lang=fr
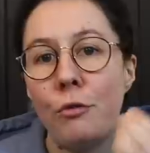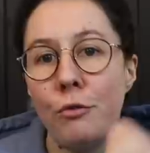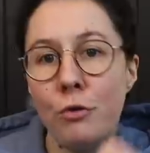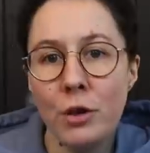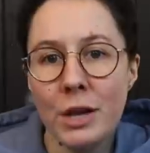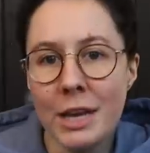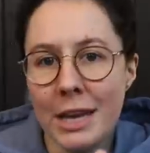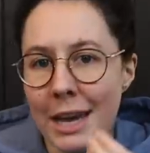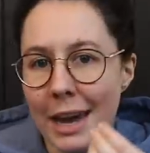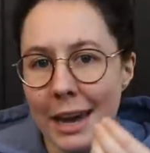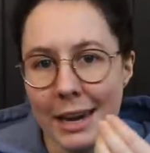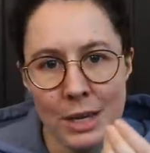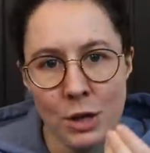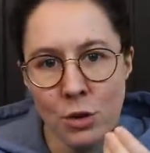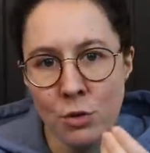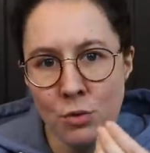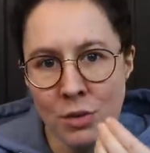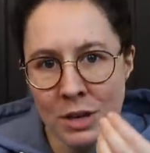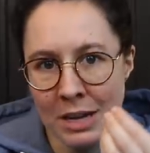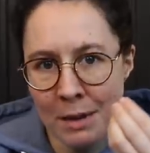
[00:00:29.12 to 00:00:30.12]
Veuillez
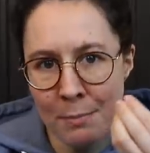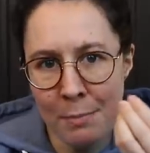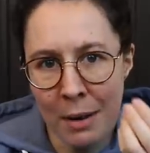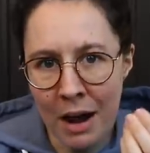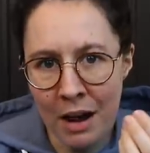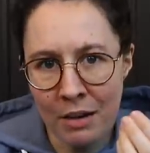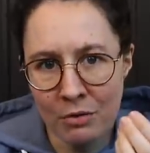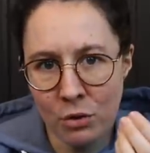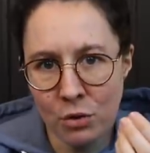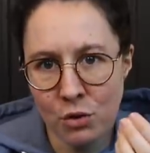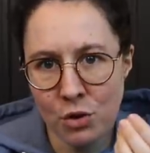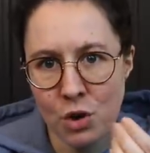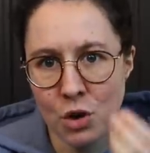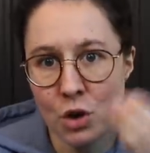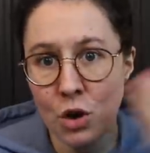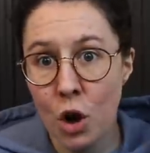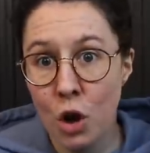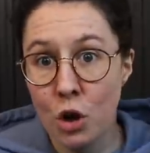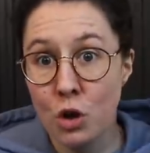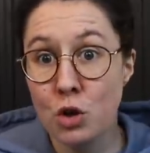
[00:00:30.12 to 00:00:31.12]
excuser par
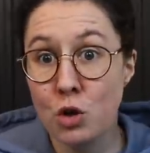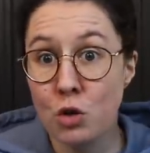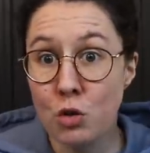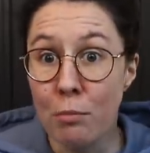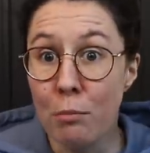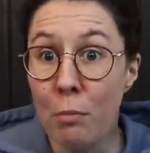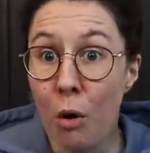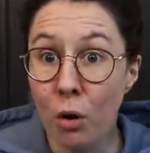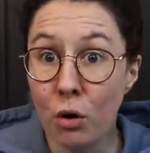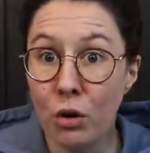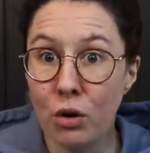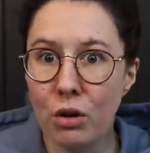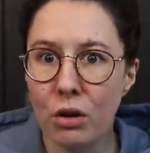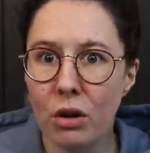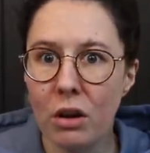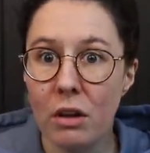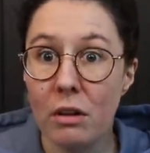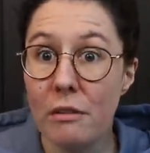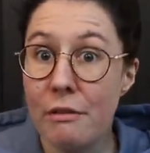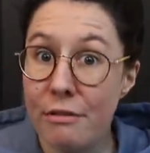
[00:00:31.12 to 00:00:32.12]
avance ce
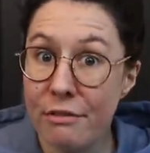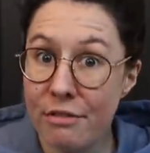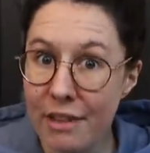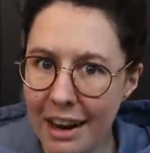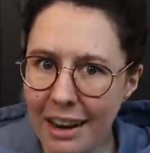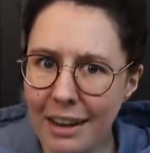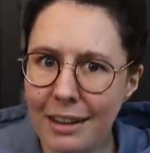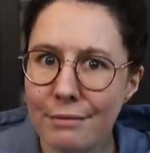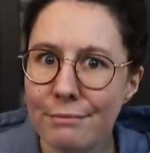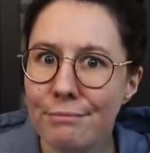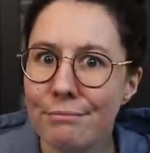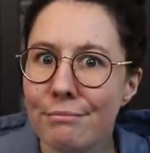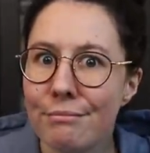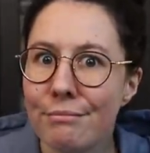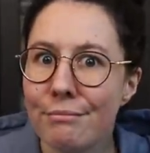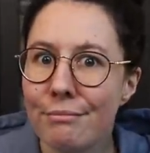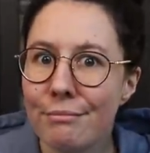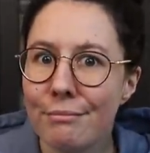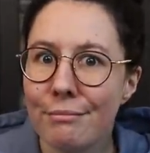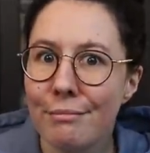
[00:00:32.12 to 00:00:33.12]
manque félin.
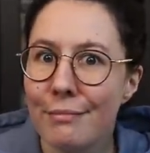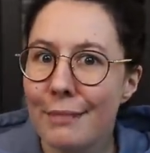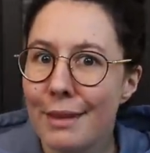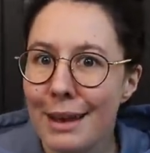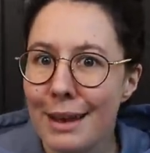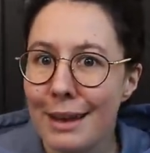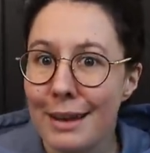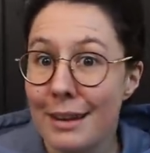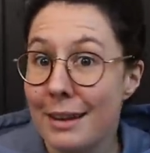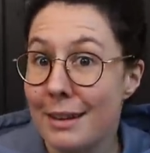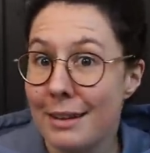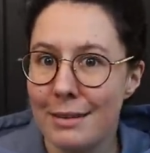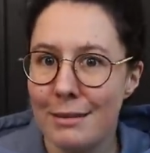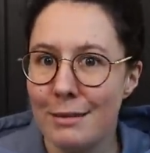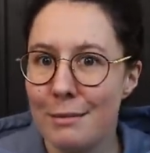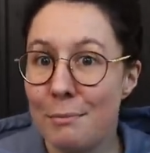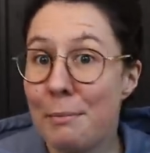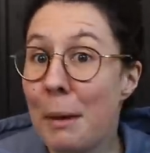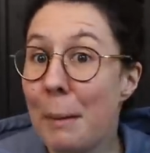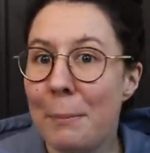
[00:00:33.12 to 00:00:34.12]
Euh,
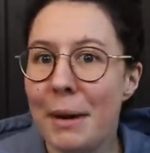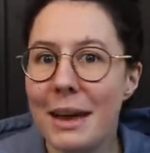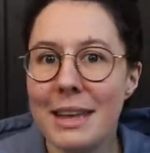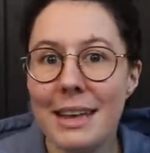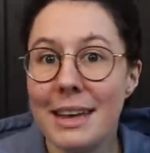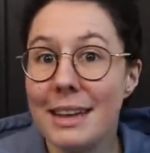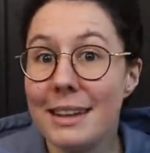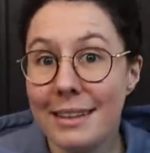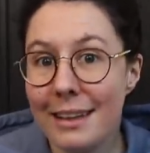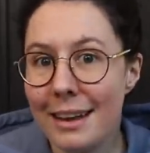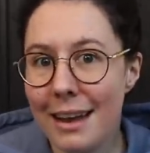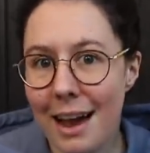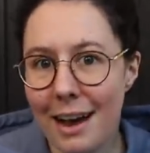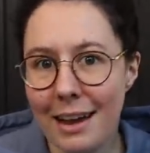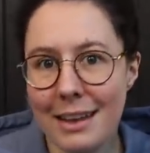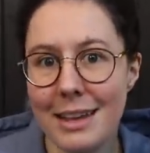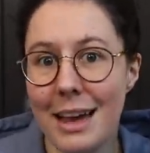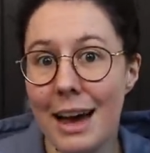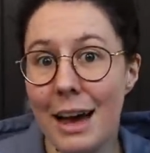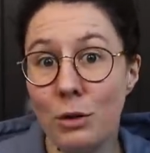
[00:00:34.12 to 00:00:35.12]
Papaye était
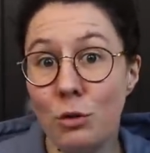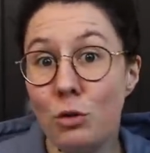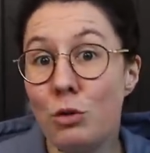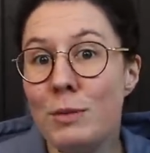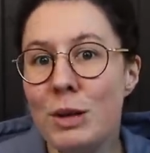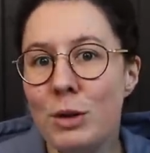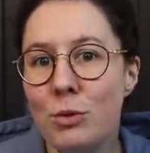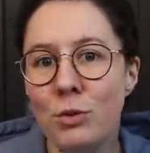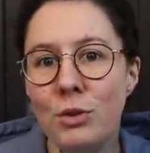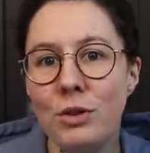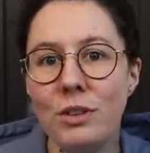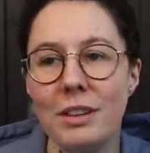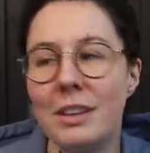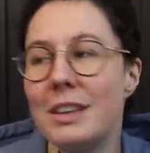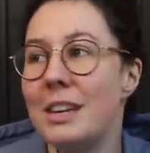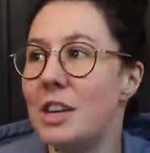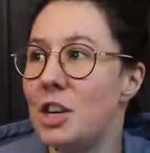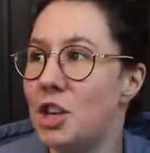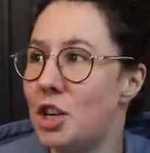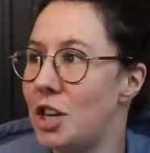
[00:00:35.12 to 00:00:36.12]
là il y a deux minutes
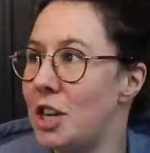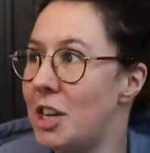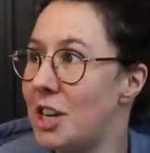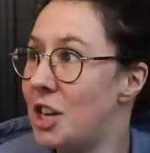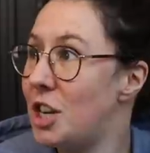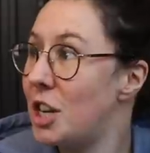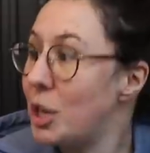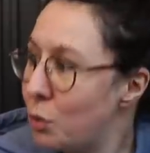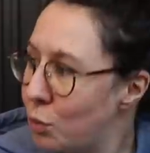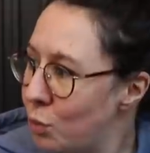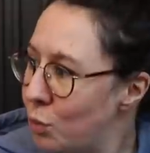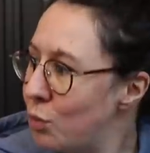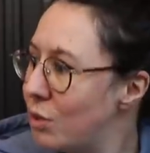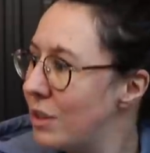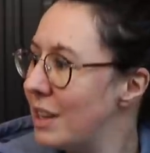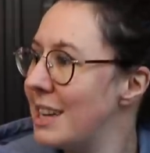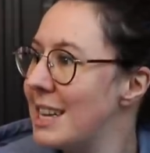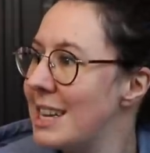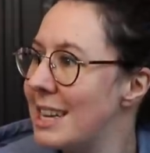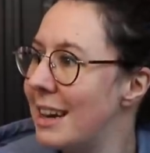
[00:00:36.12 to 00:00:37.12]
et j'ai tout
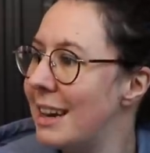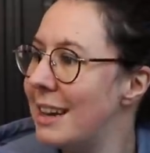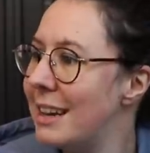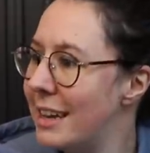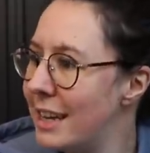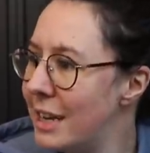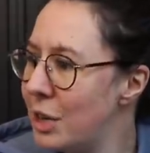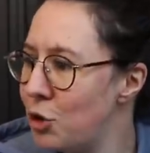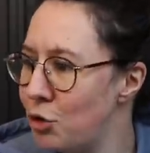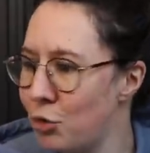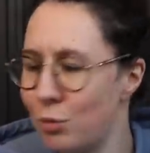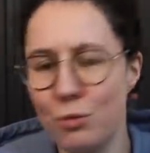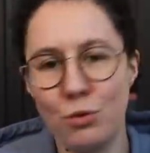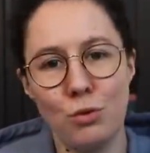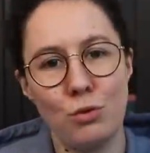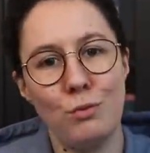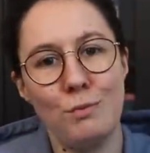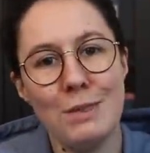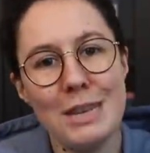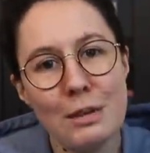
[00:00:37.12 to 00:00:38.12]
installé, je me
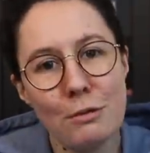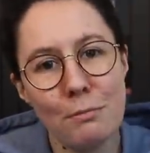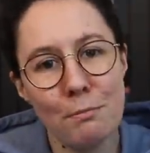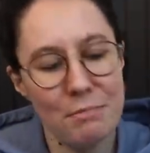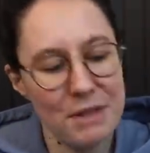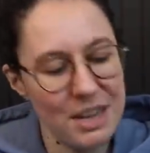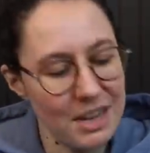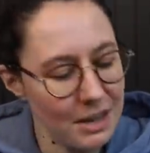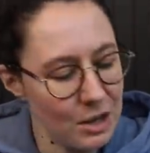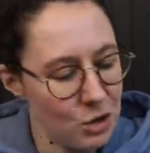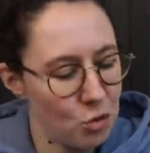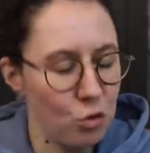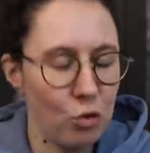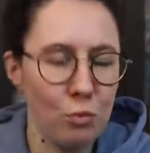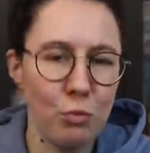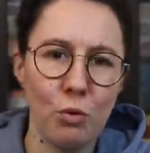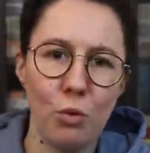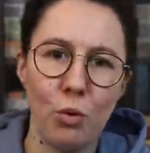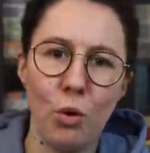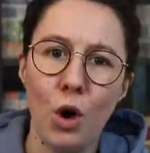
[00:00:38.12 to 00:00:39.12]
suis mise bien sur
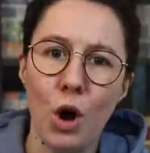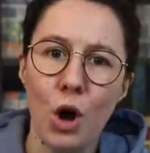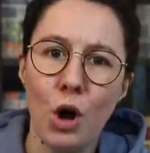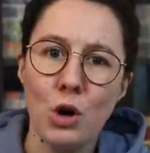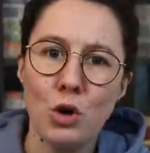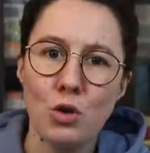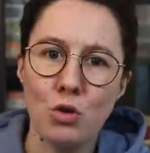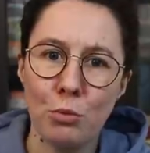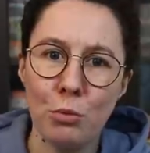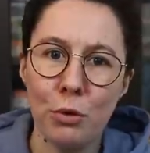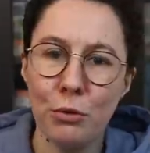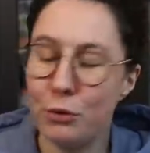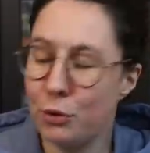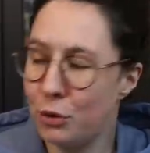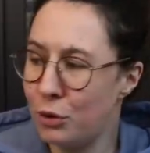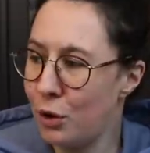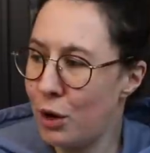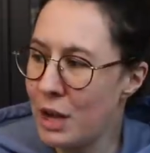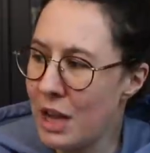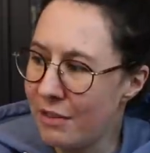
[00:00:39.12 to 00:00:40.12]
mon, sur mon
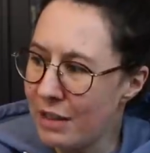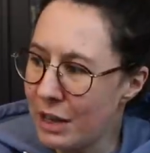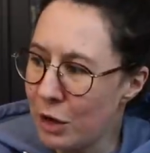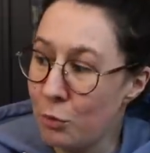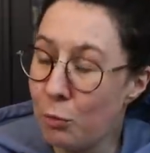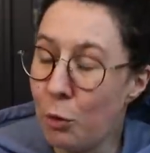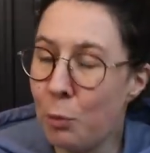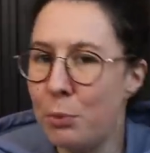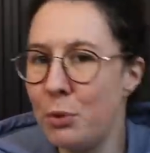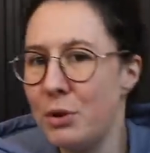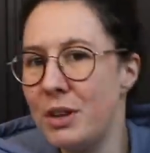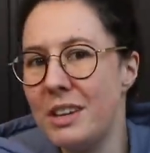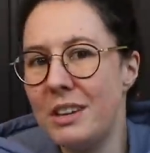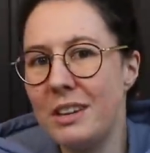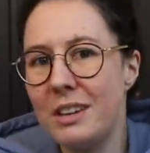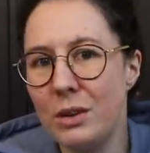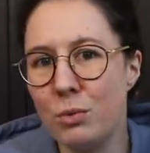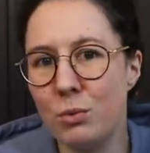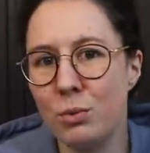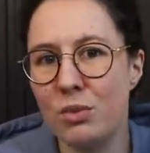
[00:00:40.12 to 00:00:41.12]
fauteuil avec mon petit
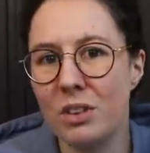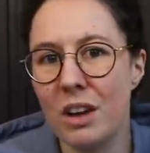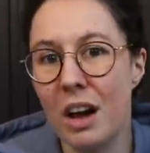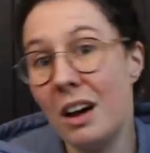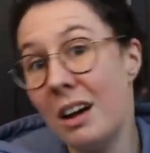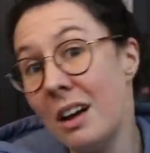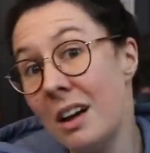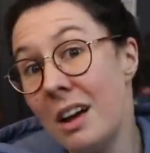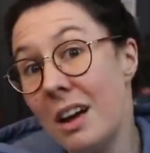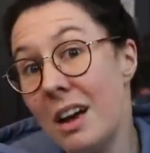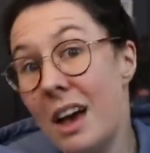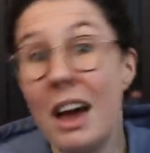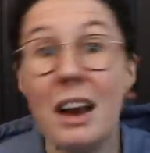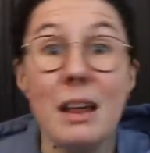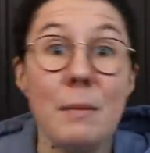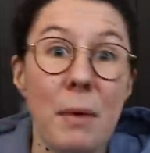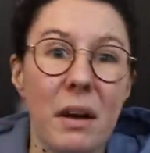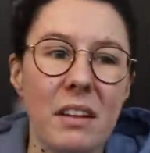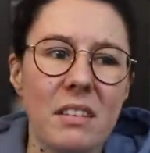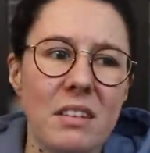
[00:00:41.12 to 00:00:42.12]
thé, tout ça. Elle
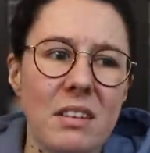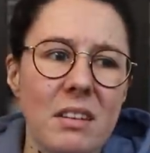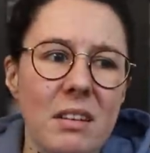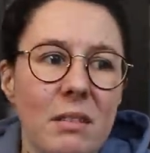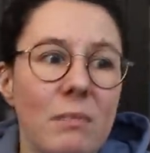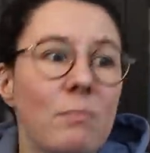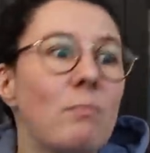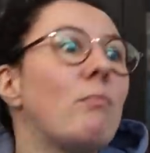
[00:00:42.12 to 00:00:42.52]
est partie.